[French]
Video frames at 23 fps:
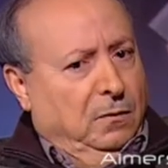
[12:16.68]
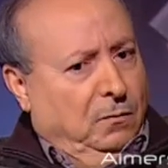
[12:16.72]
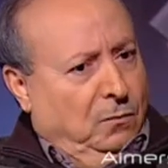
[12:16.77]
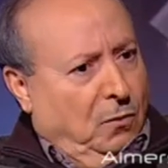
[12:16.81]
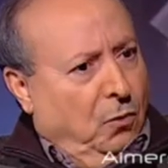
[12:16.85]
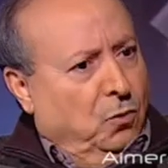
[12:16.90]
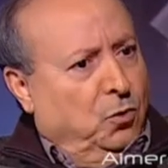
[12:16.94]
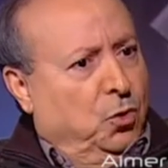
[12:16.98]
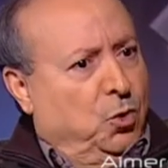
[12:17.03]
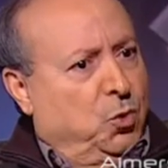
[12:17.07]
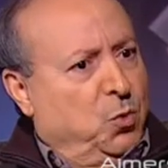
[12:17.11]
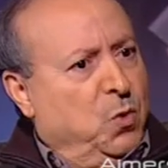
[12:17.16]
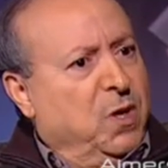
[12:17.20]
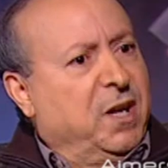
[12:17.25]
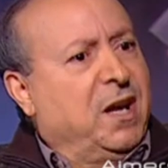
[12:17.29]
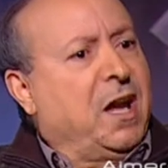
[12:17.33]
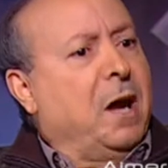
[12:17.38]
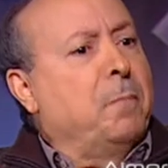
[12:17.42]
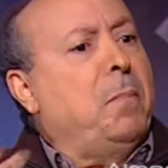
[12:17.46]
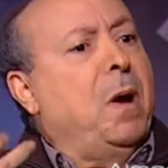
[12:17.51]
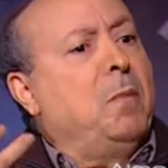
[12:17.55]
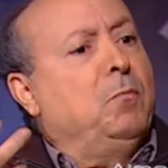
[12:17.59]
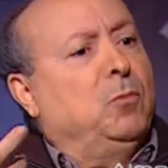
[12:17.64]
Donc je suis
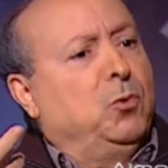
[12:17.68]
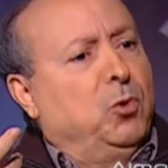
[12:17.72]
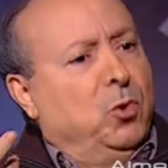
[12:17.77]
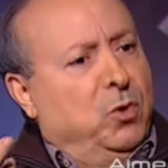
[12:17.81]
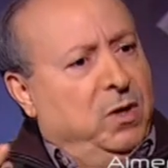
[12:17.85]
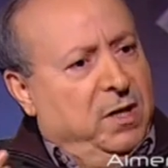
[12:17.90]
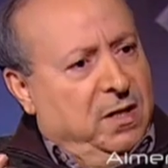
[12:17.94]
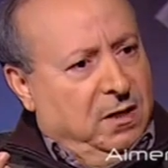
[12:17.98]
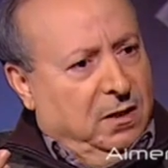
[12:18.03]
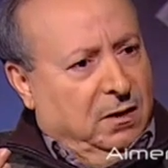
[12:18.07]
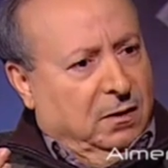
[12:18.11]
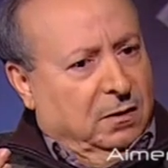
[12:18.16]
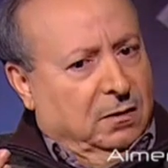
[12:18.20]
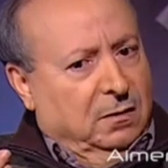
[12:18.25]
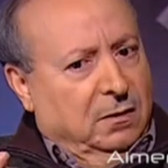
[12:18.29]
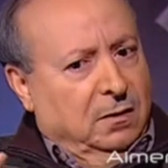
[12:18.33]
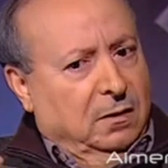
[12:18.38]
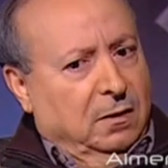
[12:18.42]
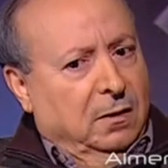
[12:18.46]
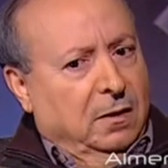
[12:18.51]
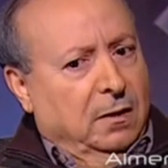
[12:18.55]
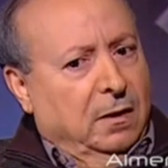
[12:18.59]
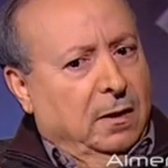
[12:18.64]
capable de lire
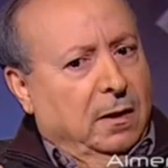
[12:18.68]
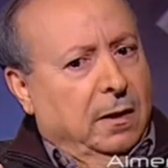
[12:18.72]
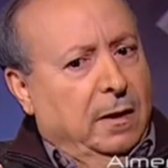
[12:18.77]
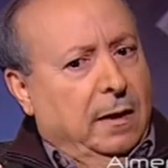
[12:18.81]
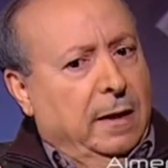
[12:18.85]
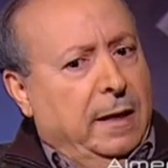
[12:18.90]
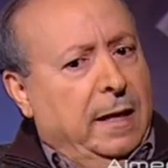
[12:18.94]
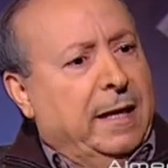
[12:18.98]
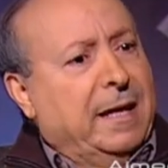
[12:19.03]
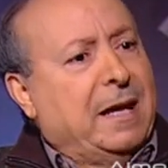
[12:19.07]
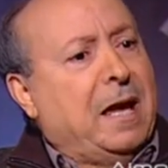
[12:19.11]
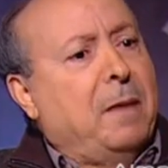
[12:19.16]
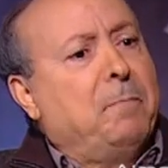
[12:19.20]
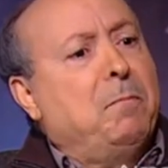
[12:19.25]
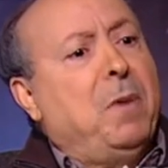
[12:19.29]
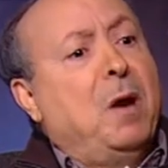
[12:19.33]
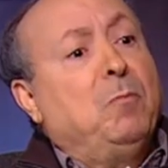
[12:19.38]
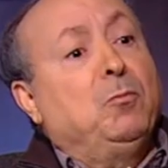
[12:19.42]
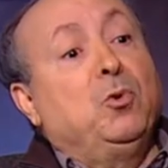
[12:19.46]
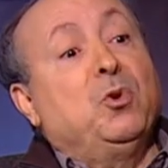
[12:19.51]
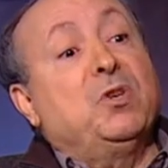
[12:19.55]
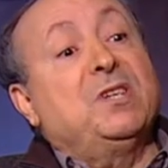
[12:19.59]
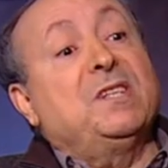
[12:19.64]
et
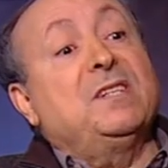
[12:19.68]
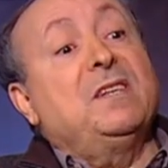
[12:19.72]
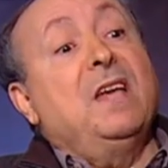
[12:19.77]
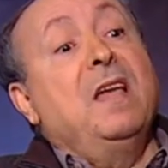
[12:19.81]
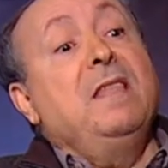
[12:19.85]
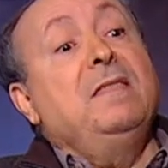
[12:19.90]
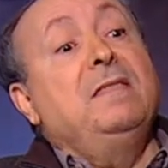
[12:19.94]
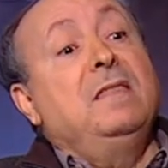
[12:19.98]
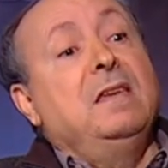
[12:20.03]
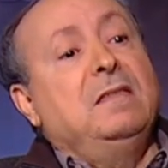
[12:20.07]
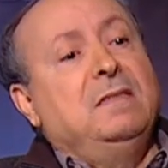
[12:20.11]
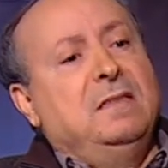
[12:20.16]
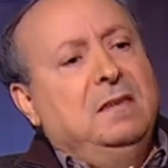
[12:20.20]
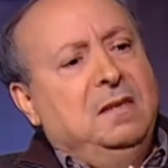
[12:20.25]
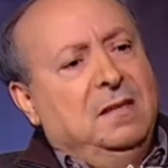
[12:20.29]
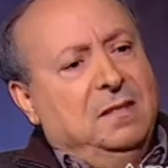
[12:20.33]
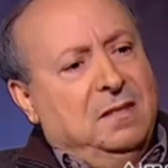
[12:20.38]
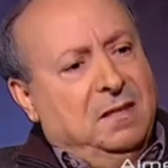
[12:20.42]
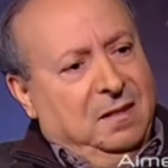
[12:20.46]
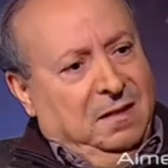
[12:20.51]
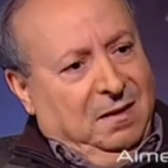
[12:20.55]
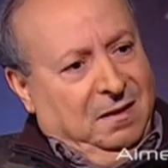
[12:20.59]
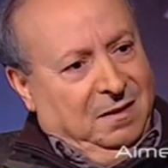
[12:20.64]
capable de
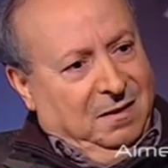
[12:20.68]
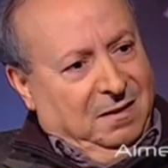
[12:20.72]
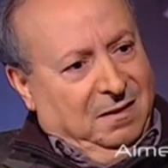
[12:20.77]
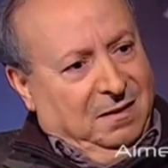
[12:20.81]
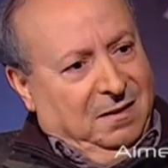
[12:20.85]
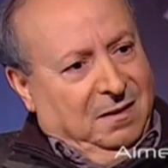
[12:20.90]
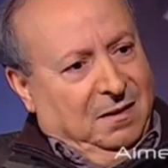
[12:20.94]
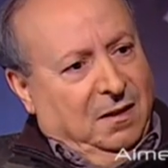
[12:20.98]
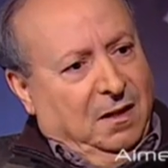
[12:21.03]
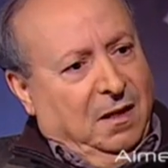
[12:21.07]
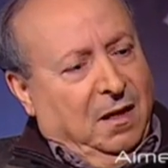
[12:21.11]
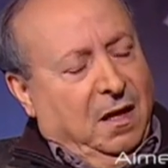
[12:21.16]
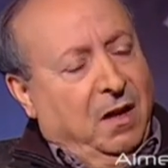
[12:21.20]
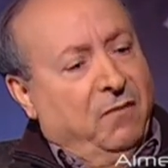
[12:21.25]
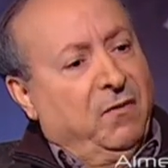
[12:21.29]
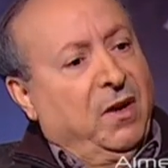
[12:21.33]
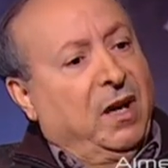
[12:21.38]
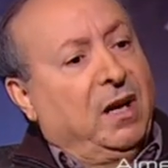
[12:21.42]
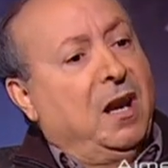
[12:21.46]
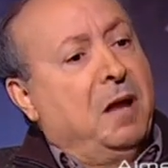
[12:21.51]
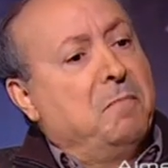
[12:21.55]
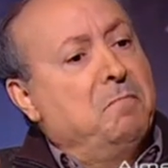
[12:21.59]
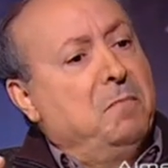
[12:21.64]
synthétiser
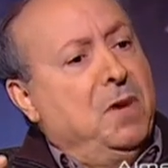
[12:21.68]
avec la